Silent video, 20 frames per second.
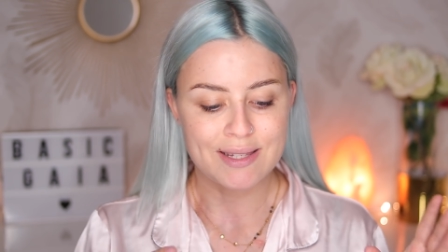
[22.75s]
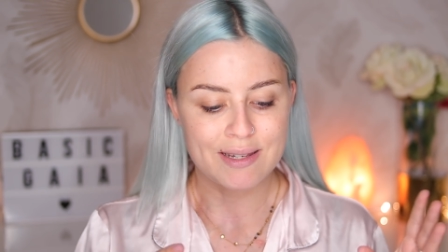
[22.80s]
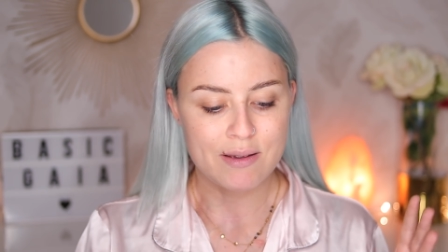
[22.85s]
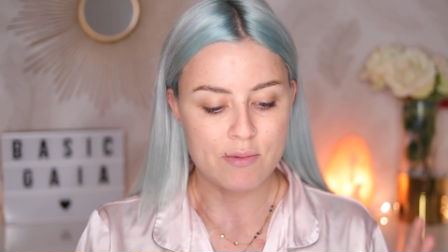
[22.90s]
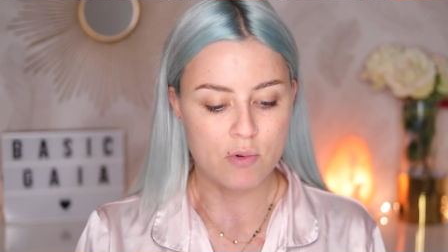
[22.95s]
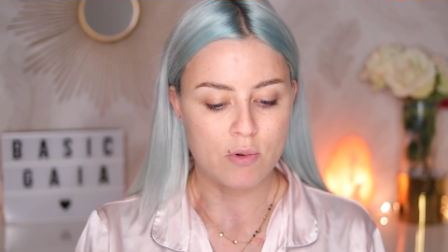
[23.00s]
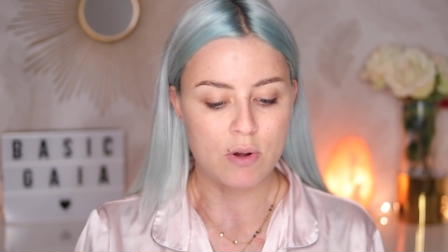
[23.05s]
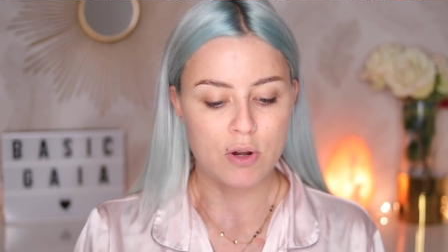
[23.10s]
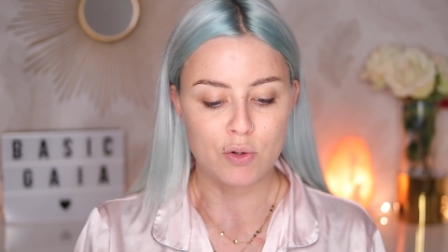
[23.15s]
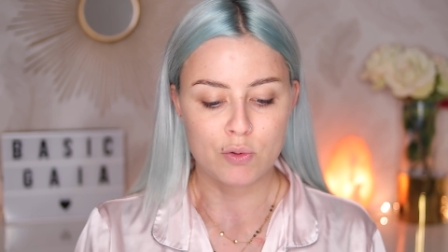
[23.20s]

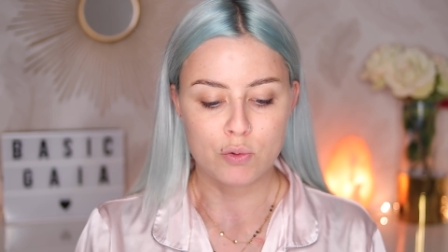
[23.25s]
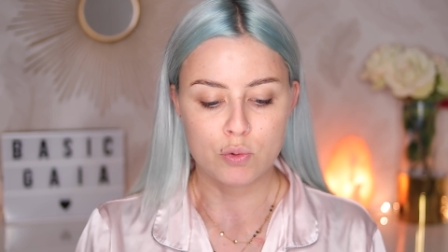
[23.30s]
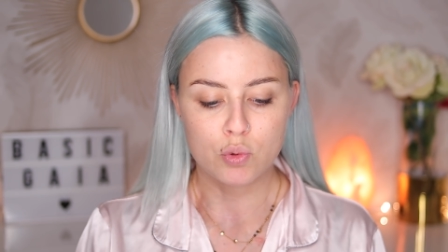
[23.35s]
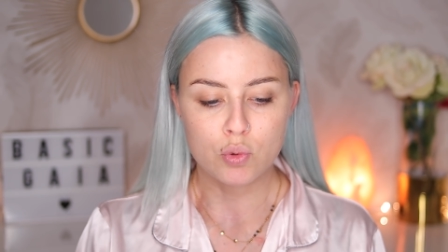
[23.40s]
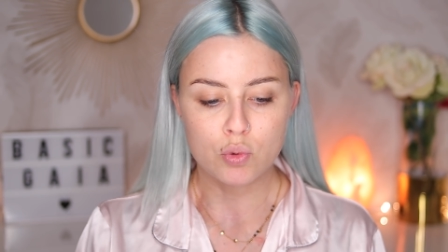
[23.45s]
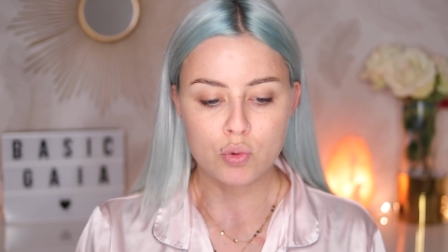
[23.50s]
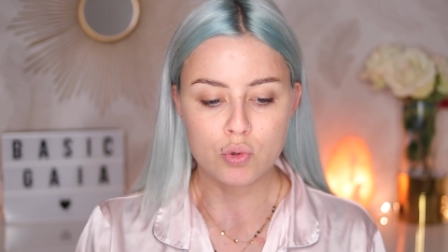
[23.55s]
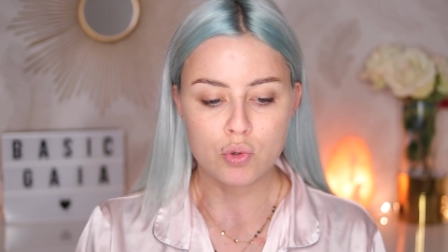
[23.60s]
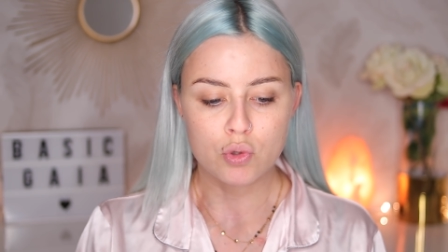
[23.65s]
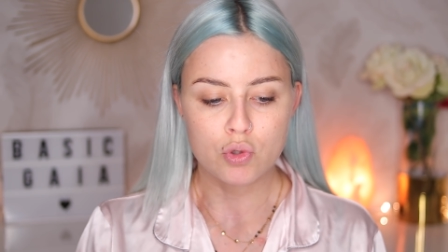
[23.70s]
siamo qua con
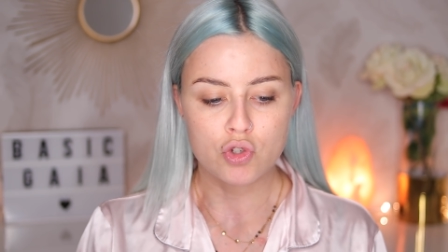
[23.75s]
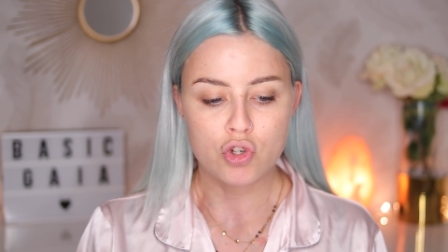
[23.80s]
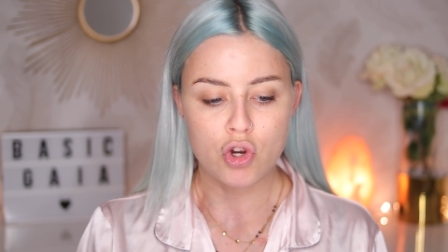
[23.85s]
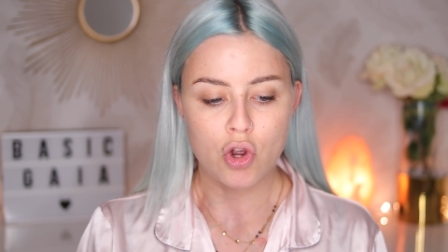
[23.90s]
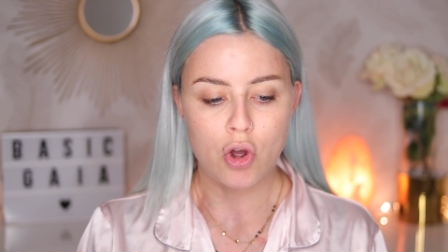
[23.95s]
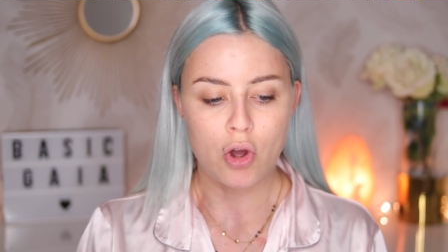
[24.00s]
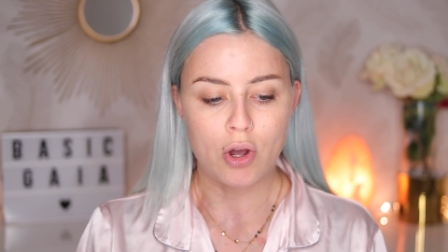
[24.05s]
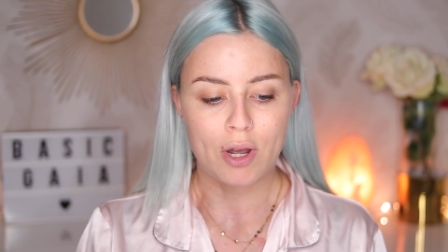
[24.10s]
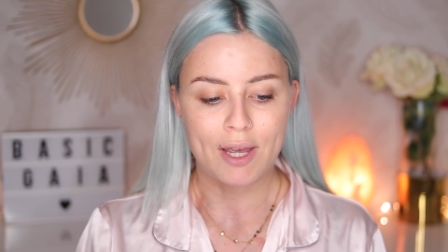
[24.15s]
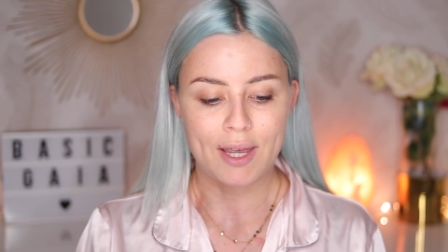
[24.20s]
tutto
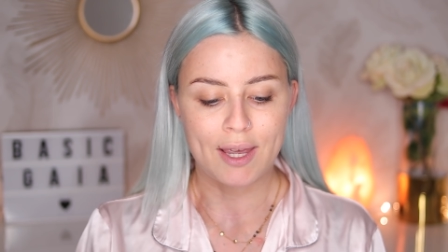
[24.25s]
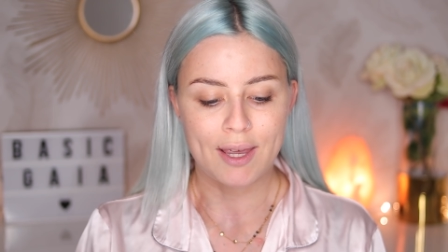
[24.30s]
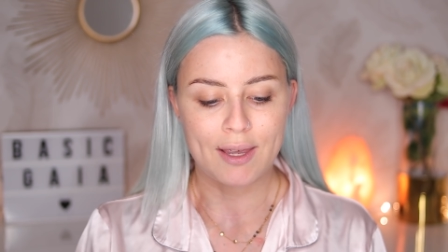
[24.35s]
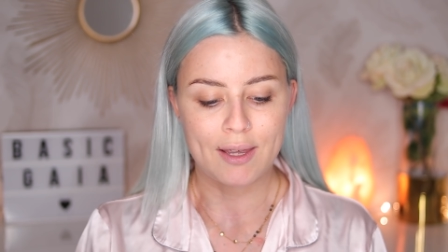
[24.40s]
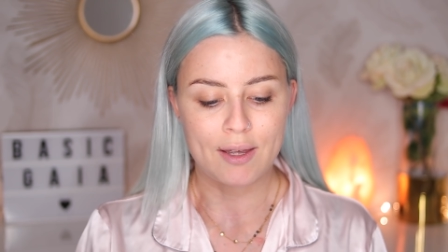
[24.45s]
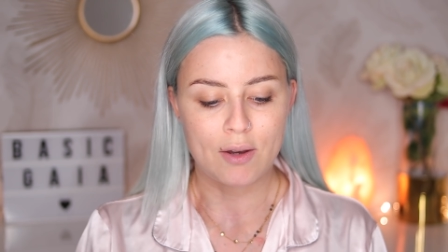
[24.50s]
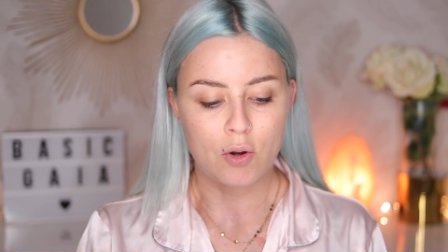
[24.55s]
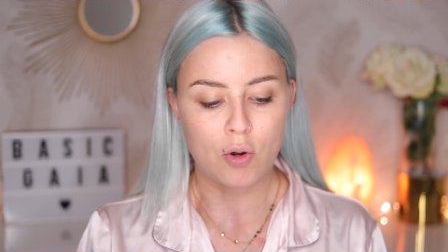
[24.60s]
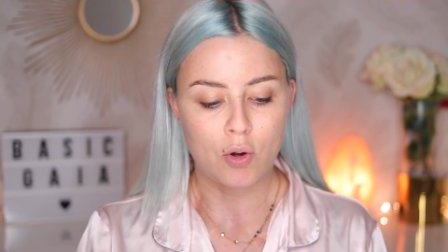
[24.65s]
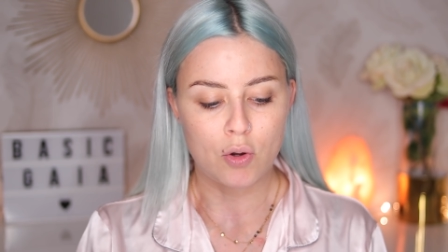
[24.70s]
ciò
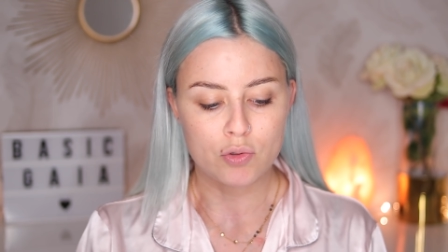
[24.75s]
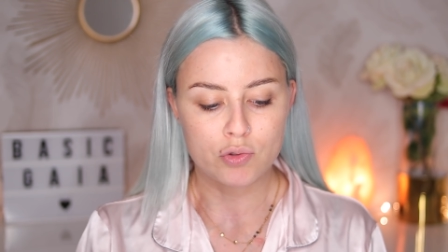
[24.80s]
che